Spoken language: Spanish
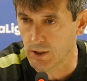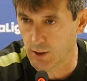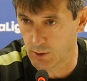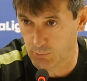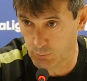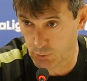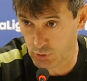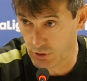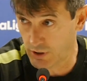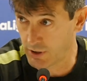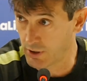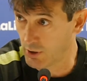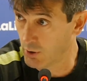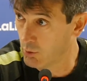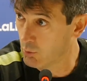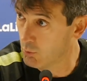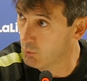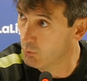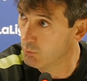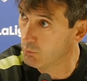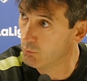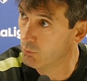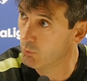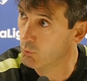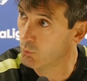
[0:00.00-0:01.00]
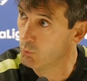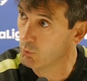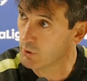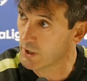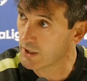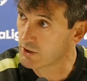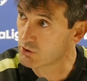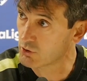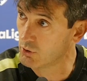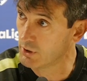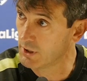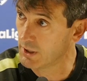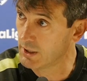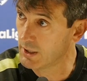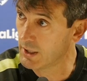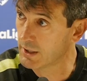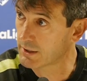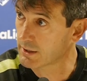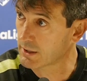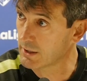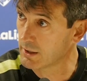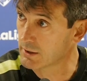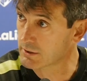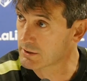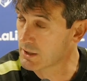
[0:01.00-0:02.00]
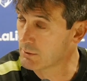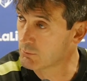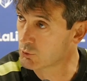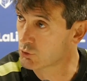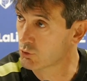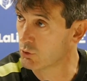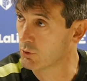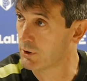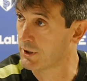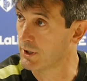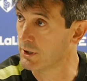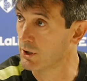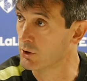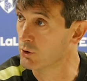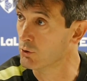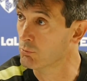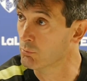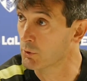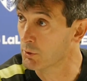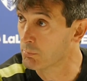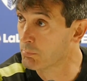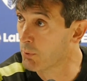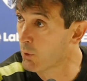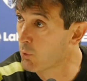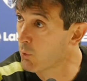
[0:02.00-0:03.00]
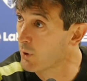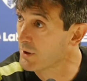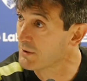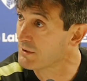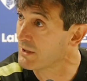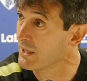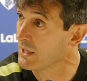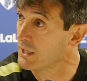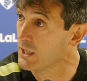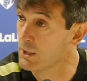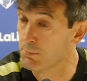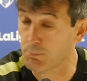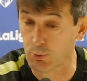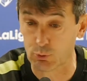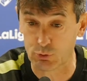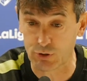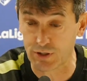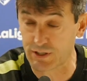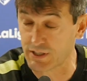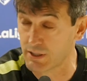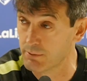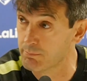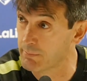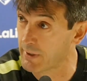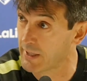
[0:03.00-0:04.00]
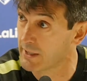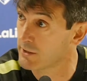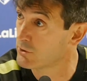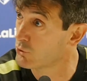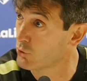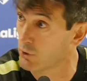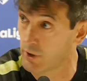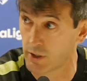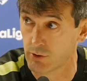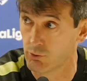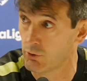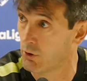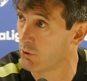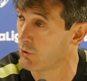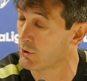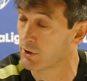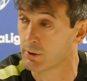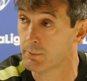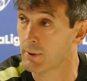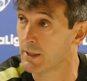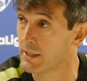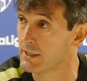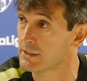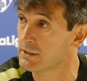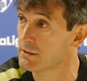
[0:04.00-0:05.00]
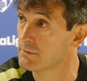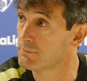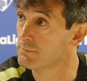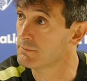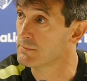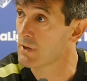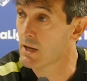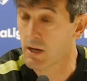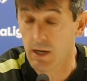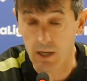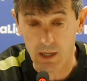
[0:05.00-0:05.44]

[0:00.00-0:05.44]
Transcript: Hemos ganado una solidez que estamos concediendo muy poco ante equipos que siempre han hecho daño a los rivales.